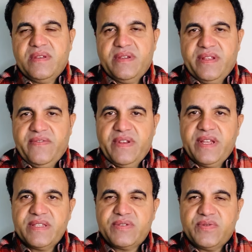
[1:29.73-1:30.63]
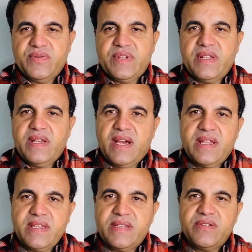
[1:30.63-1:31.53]
يعني الفنان السعودي اللي
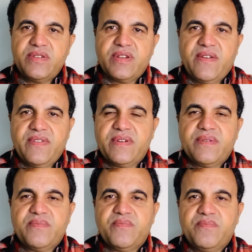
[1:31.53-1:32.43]
حاليا يشافه